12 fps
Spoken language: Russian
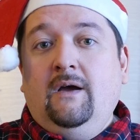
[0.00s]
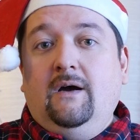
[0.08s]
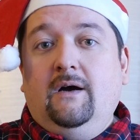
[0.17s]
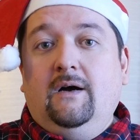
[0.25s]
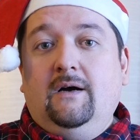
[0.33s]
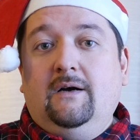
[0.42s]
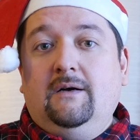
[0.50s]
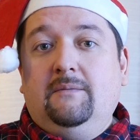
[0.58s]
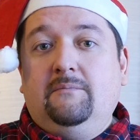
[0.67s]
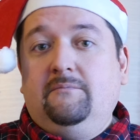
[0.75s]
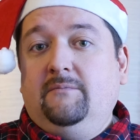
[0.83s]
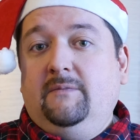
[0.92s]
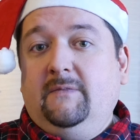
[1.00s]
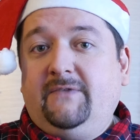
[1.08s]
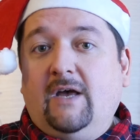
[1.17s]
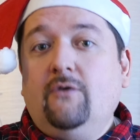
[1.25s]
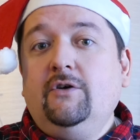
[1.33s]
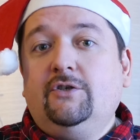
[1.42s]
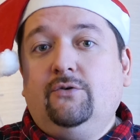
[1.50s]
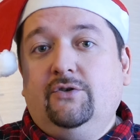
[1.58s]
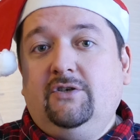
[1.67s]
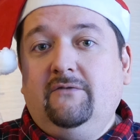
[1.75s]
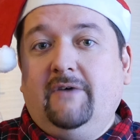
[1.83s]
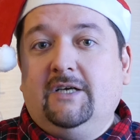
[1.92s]
э, Второе, что
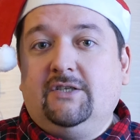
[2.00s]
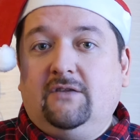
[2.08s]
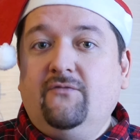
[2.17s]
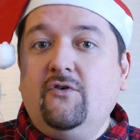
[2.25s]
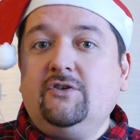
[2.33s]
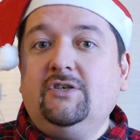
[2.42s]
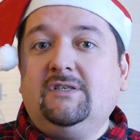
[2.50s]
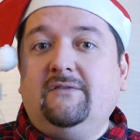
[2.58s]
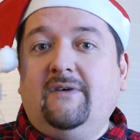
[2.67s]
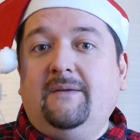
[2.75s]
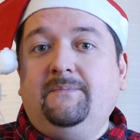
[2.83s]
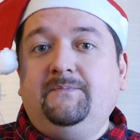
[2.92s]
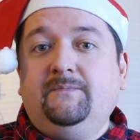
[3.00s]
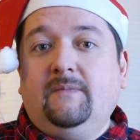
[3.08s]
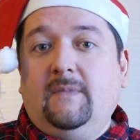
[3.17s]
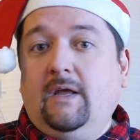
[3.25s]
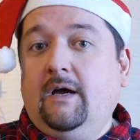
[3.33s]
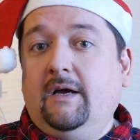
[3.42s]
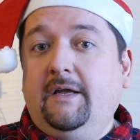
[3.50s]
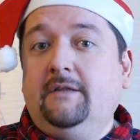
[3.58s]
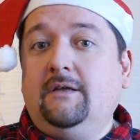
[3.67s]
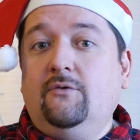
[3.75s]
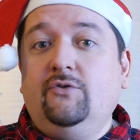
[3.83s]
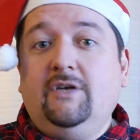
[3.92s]
очень важно, творчество э, –
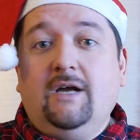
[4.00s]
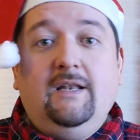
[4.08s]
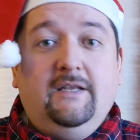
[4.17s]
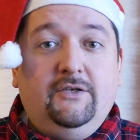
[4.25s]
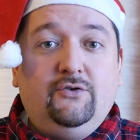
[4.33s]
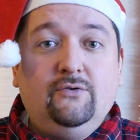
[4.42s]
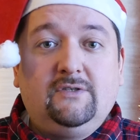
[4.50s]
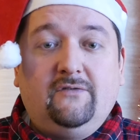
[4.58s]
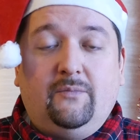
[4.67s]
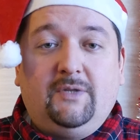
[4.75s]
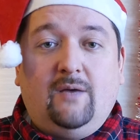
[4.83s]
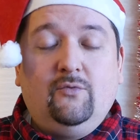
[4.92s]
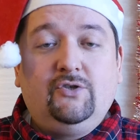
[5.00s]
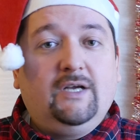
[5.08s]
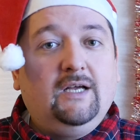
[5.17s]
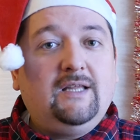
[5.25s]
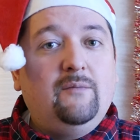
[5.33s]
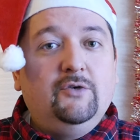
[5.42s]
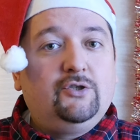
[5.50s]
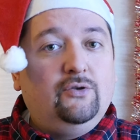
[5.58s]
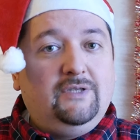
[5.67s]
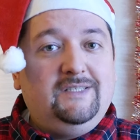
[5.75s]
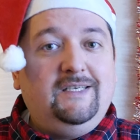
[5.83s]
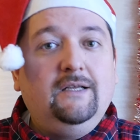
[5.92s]
это уникальное чувство, потому что когда мы
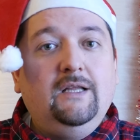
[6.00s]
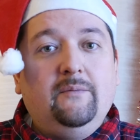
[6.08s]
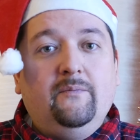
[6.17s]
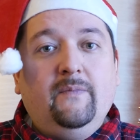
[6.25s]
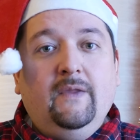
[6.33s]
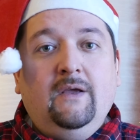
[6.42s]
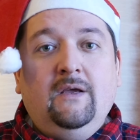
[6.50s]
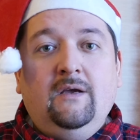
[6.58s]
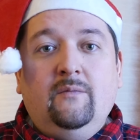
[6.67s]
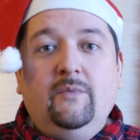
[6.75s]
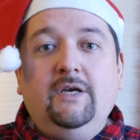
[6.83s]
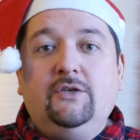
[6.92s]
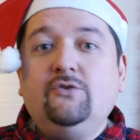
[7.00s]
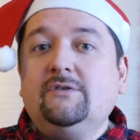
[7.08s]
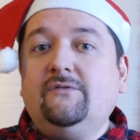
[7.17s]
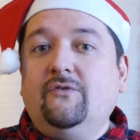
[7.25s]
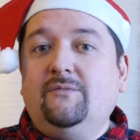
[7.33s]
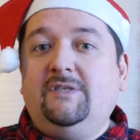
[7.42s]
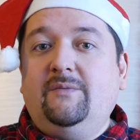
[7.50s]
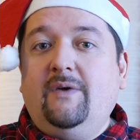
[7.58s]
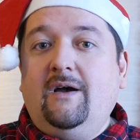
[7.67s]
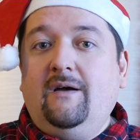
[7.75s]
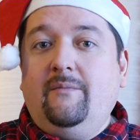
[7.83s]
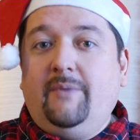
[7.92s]
что-то делаем, мы чувствуем
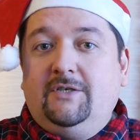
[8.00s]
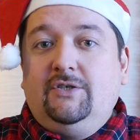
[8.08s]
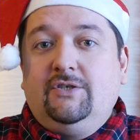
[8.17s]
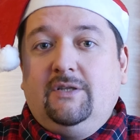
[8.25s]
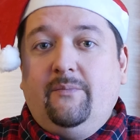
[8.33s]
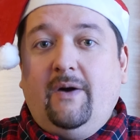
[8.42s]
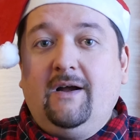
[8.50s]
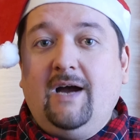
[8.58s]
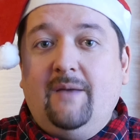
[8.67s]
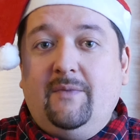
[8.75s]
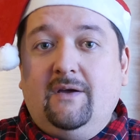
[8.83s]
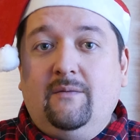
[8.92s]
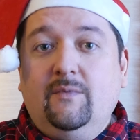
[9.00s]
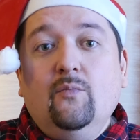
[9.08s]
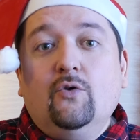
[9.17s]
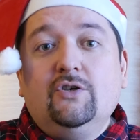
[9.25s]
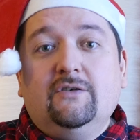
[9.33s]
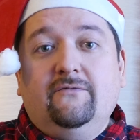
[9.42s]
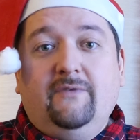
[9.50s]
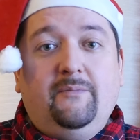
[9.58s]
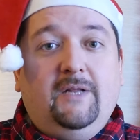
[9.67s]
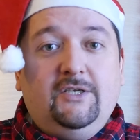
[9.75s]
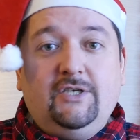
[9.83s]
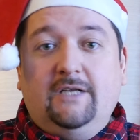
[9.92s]
себя почти что богами. Мы можем
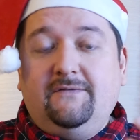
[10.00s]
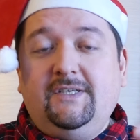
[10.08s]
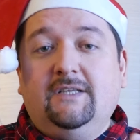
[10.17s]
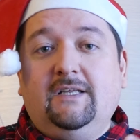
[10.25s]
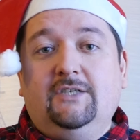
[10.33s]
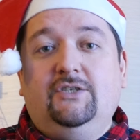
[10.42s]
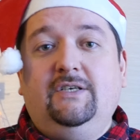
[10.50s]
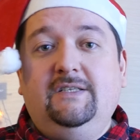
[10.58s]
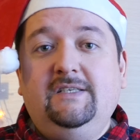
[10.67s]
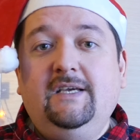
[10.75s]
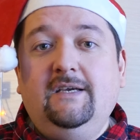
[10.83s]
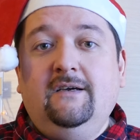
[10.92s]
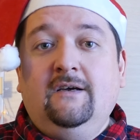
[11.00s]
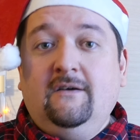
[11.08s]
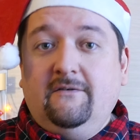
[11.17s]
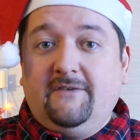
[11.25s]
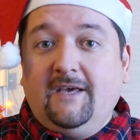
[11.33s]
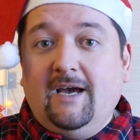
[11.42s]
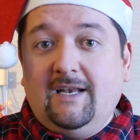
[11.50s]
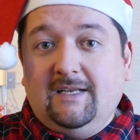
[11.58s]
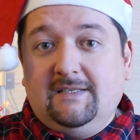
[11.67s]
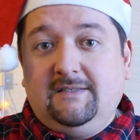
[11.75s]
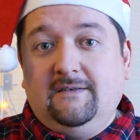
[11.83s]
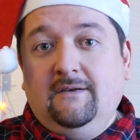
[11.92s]
воплощать все наши идеи в реальность.